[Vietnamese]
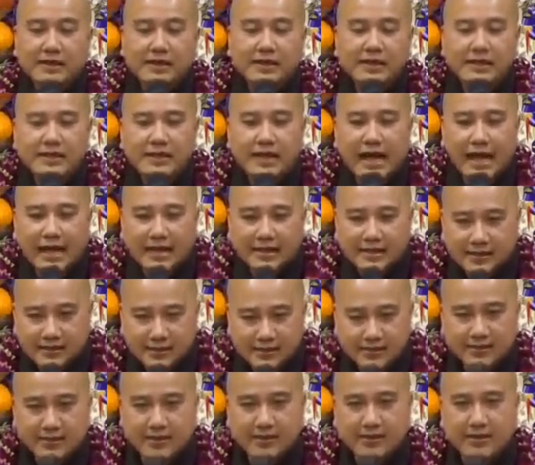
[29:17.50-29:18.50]
Kinh Đại
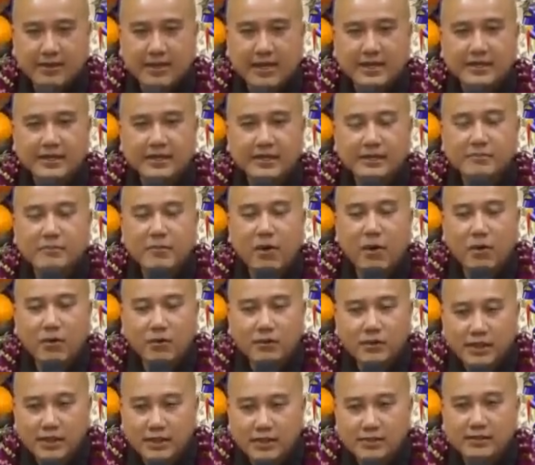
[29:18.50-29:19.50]
Thừa là những
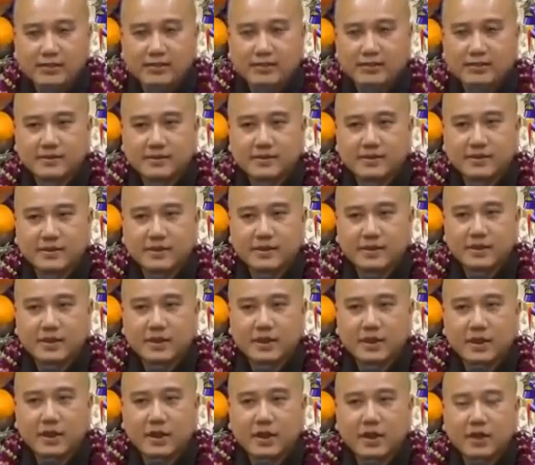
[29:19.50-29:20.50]
bộ kinh
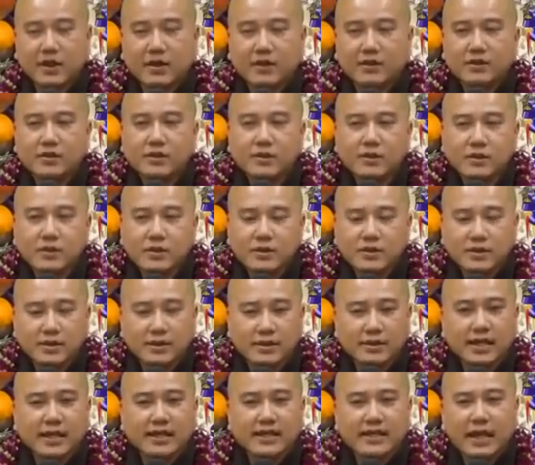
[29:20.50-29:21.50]
đưa
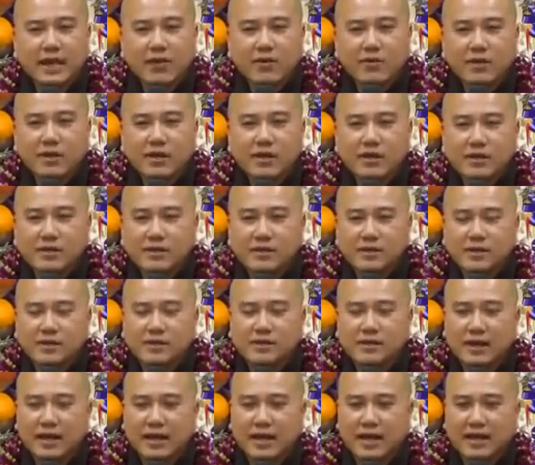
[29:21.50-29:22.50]
những cái giáo lý
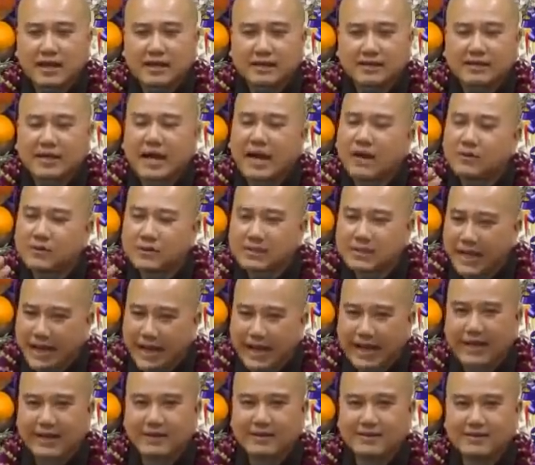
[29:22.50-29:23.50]
rất là cao
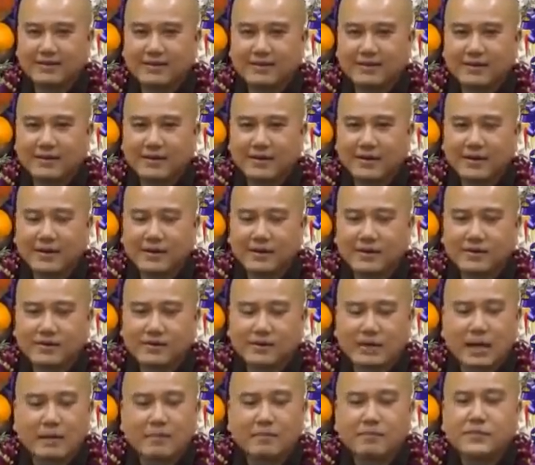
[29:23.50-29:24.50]
xa,
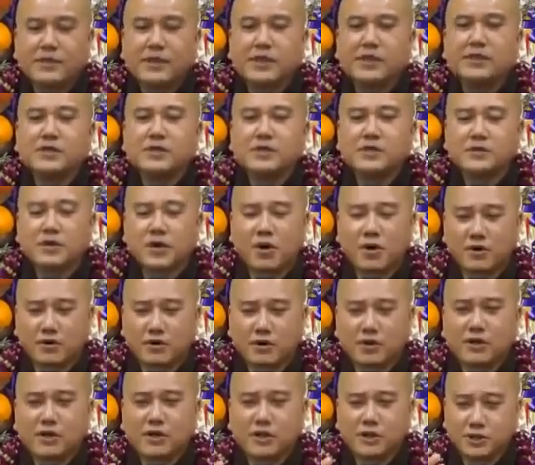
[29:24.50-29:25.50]
thậm chí nó
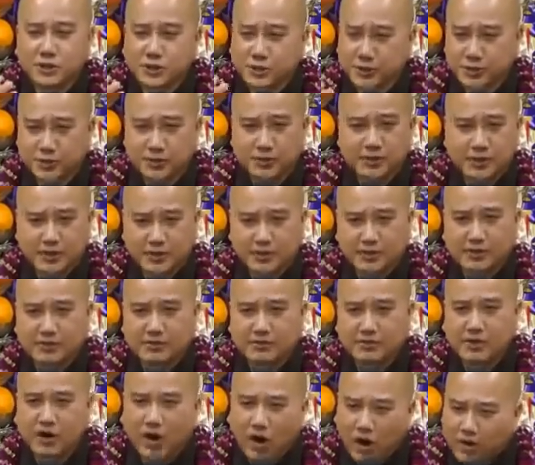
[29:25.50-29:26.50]
còn rất là trừu
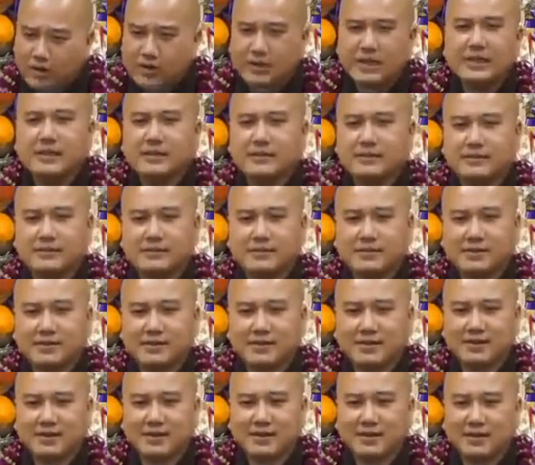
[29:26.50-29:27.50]
tượng, khó tin
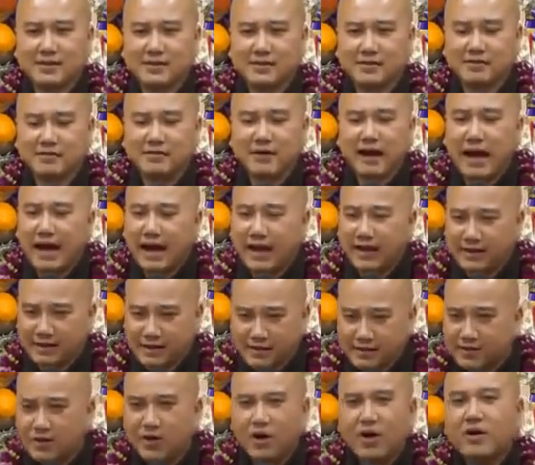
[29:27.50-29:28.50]
và
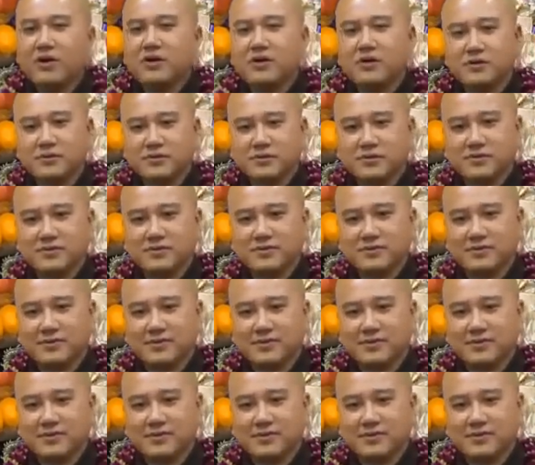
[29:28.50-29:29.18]
rất khó hiểu.